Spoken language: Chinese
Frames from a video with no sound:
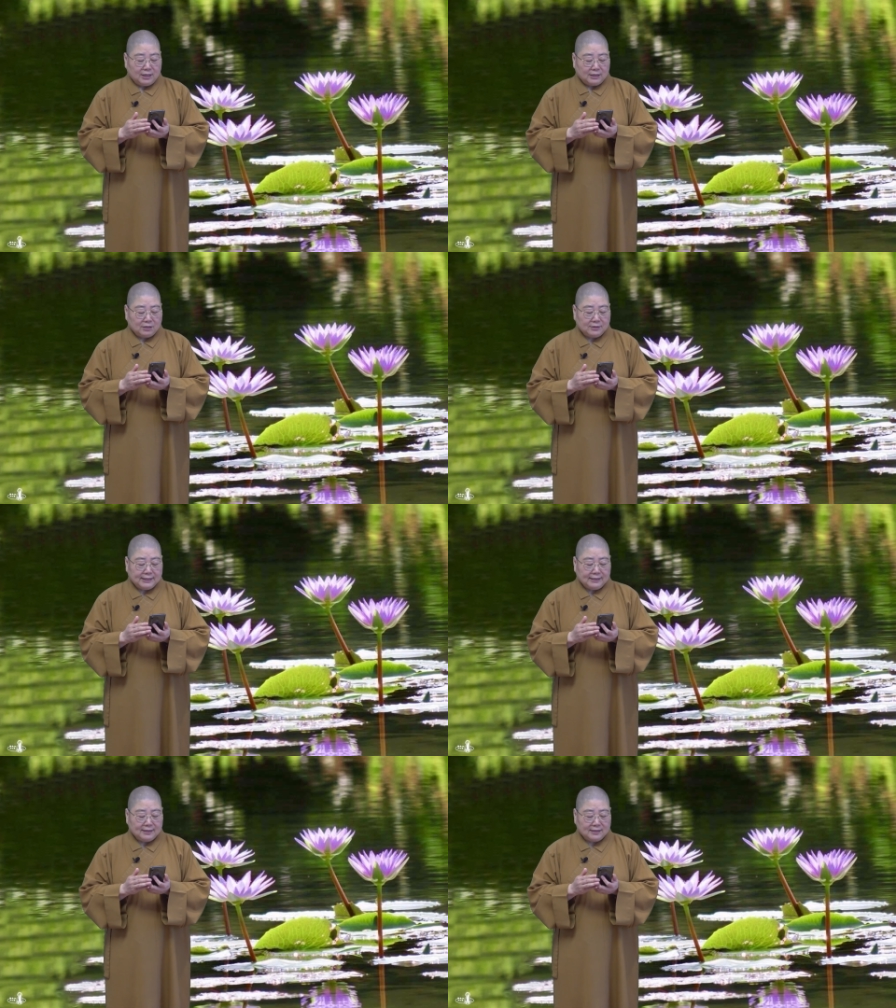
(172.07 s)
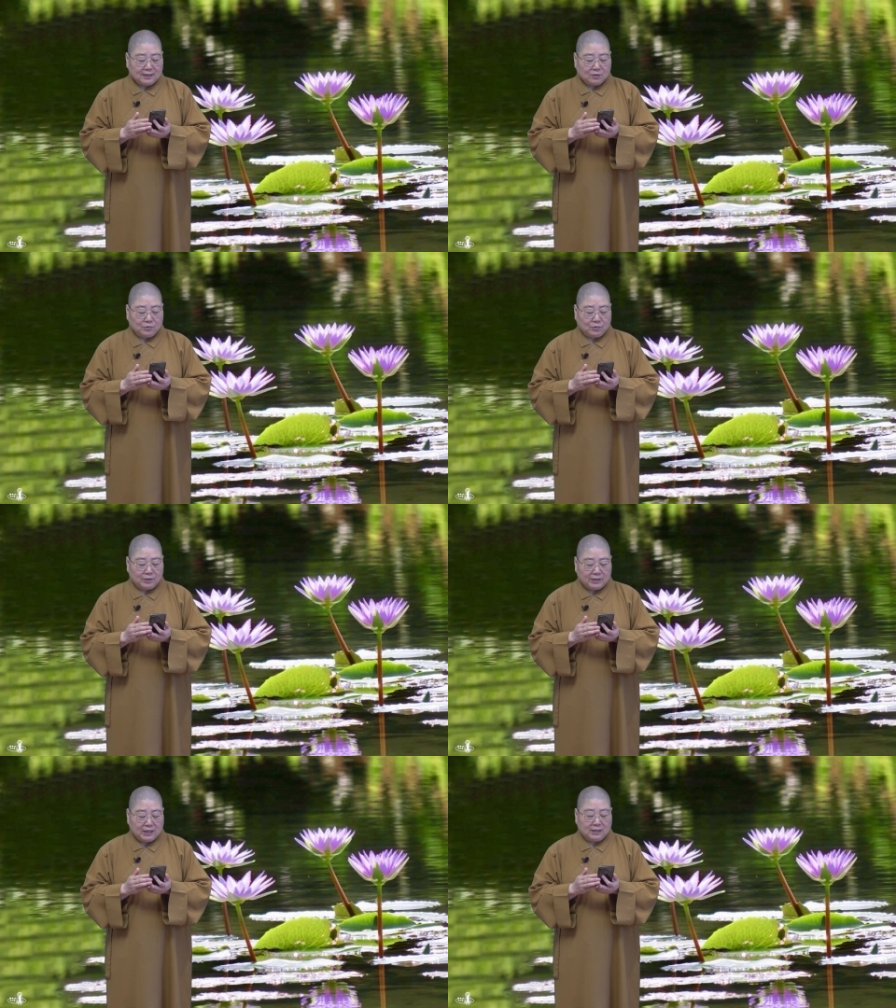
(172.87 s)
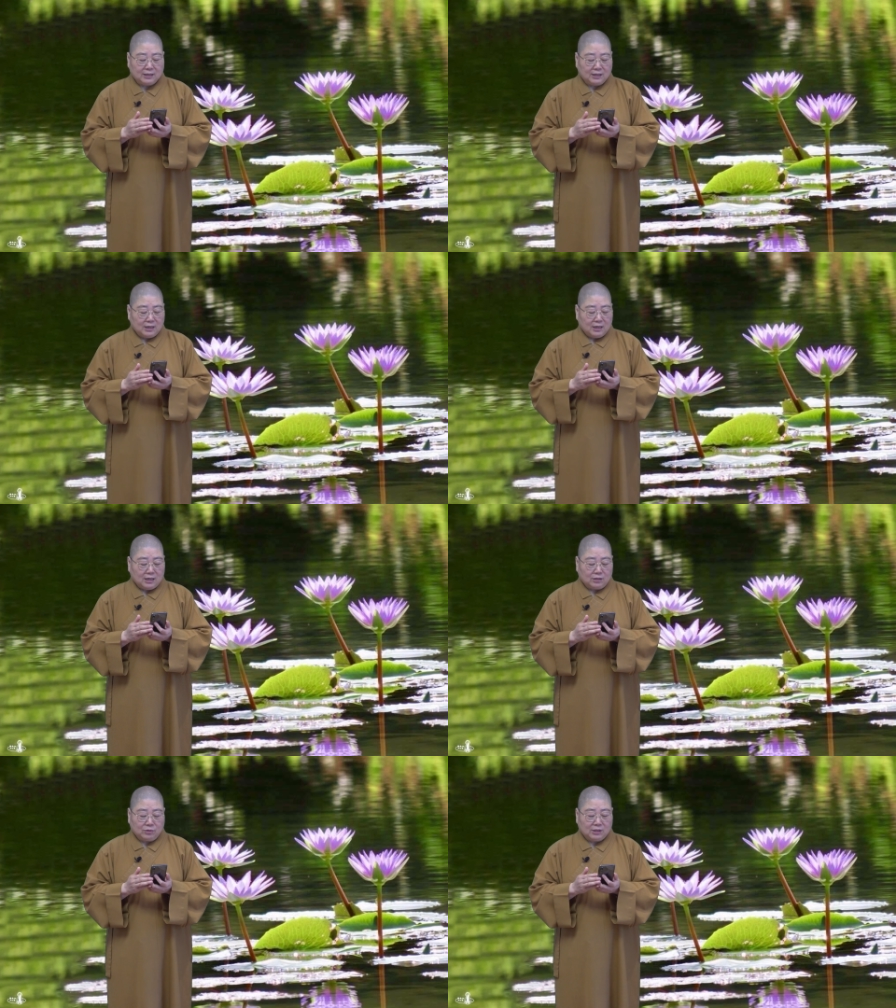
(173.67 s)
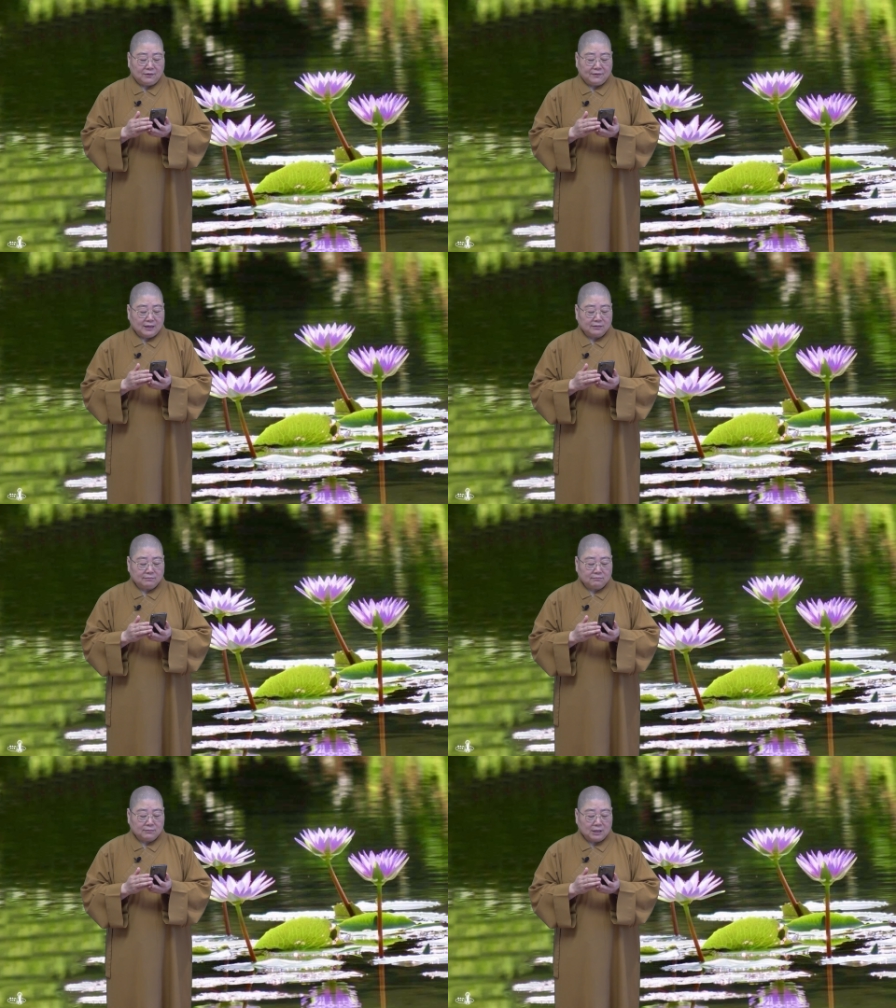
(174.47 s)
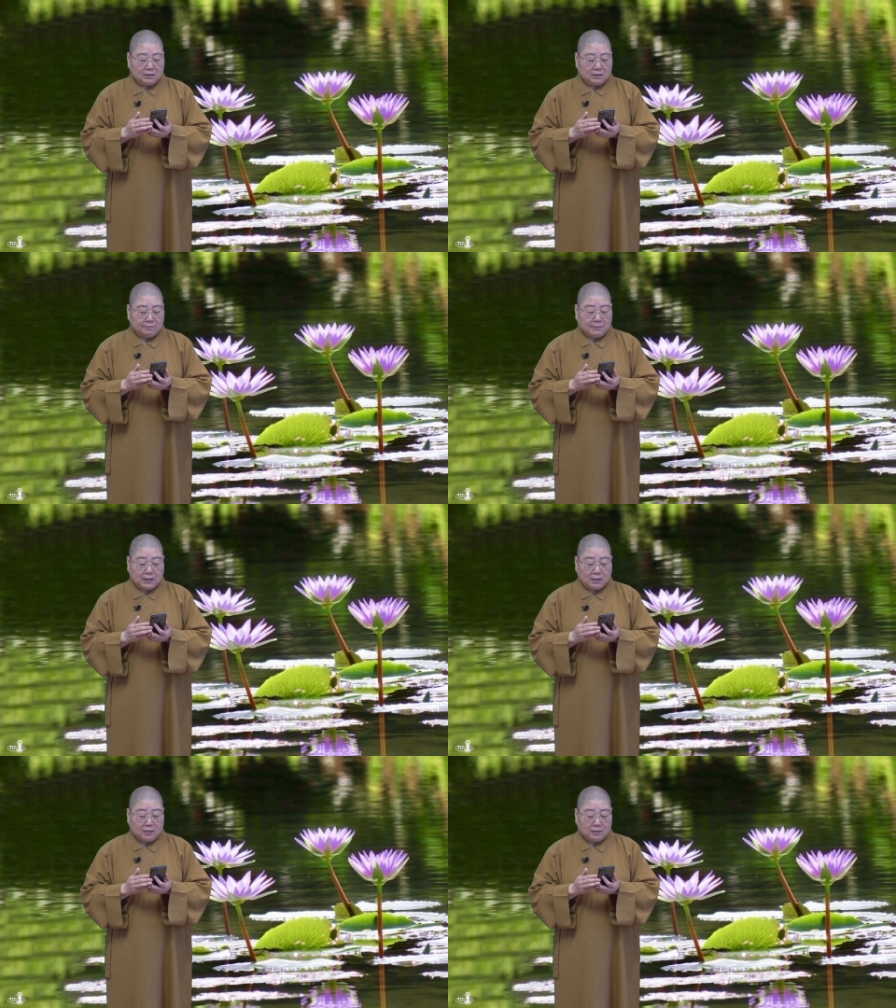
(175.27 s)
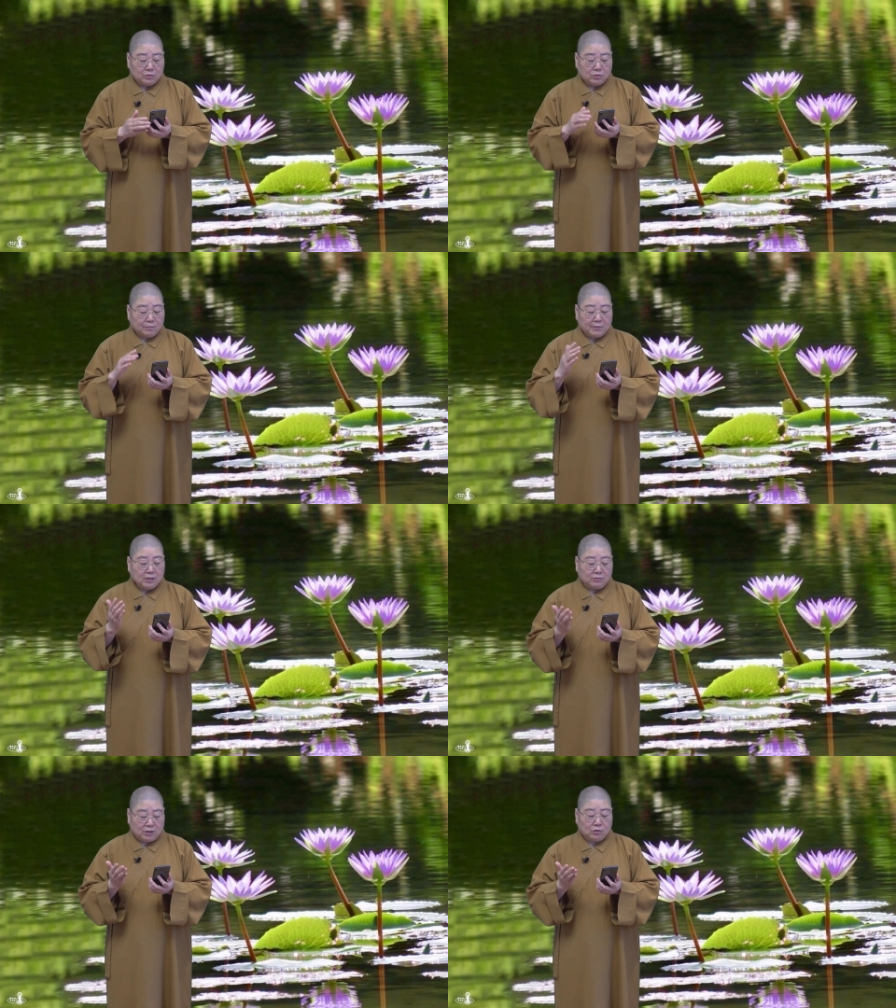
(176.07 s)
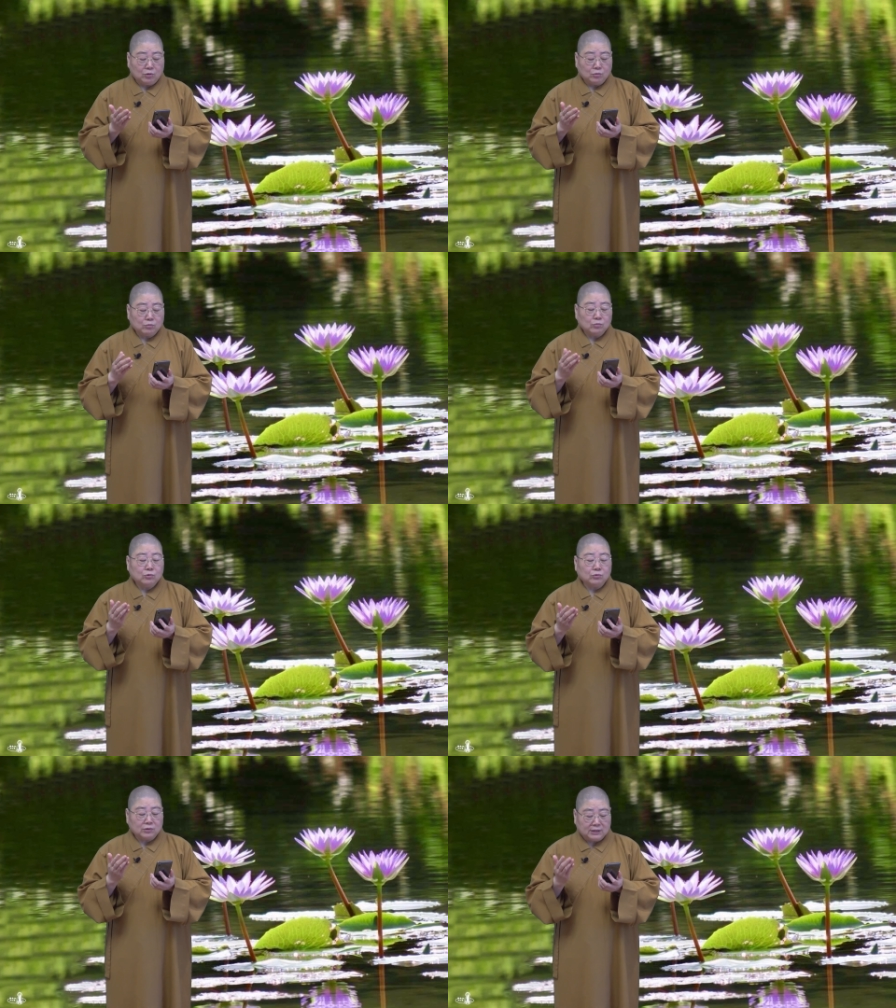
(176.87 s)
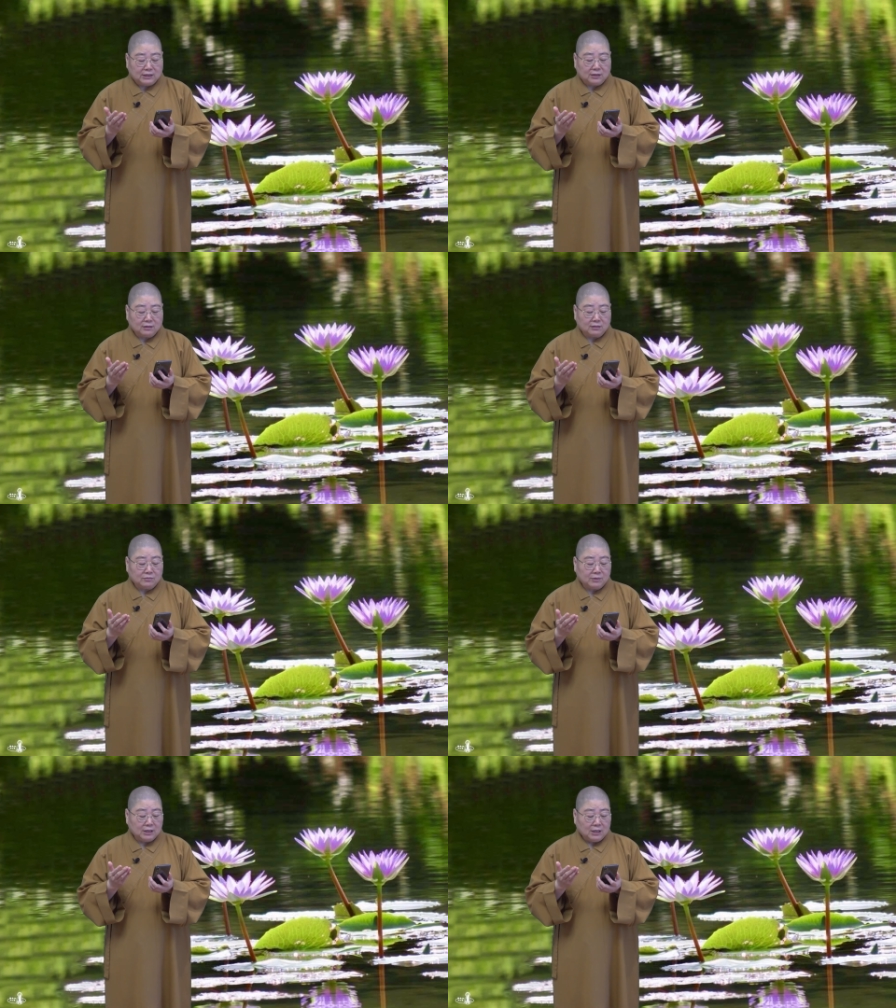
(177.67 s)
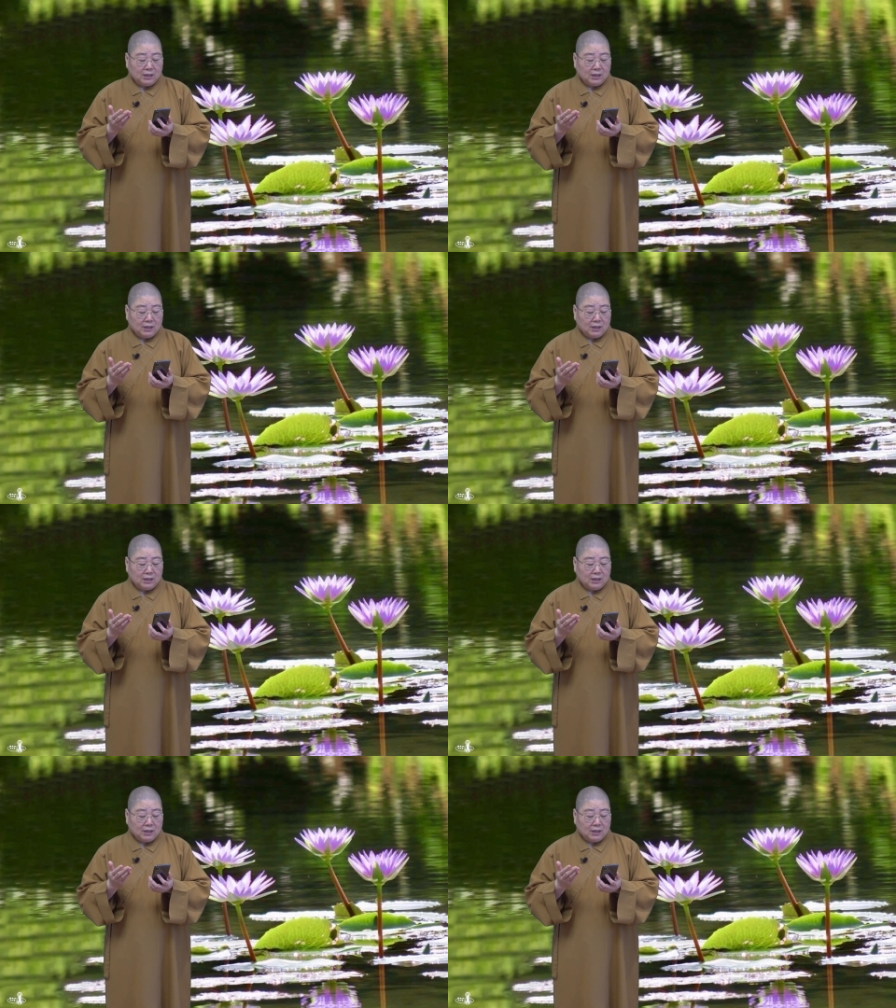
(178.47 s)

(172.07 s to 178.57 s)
他说现在在国内呢，很多地方呃没就是没有提供墓地啊，因为